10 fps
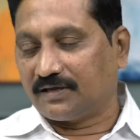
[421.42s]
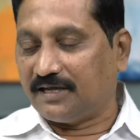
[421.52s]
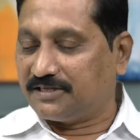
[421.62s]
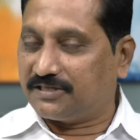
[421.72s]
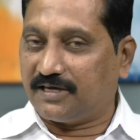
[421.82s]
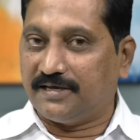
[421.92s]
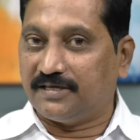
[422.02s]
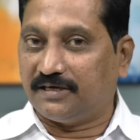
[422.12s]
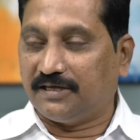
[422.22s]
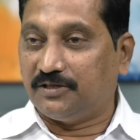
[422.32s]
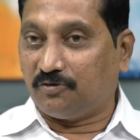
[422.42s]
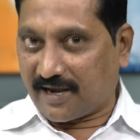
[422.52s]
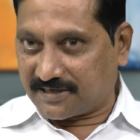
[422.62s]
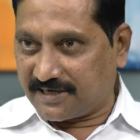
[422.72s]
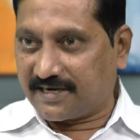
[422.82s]
ఖచ్చితంగా ఏంటంటే ఇది ఒక
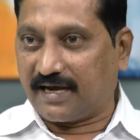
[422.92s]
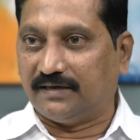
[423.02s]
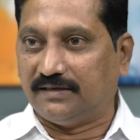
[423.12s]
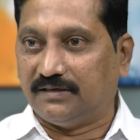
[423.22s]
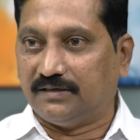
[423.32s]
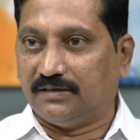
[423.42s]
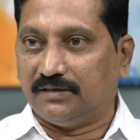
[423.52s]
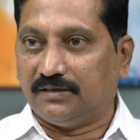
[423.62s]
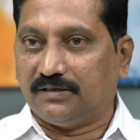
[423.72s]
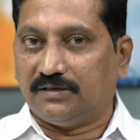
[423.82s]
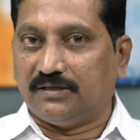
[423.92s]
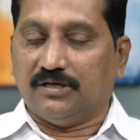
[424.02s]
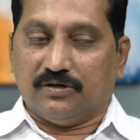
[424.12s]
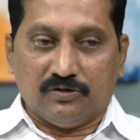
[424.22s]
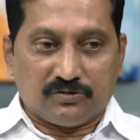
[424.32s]
హెచ్చరిక
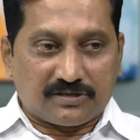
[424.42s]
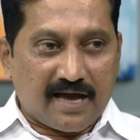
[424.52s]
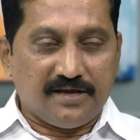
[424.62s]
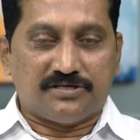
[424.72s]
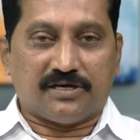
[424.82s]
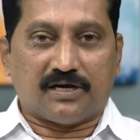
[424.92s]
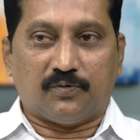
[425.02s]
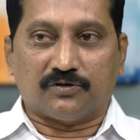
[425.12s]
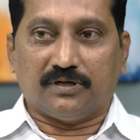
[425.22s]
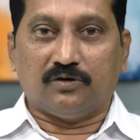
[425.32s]
నువ్వు సాయం చేయకపోతే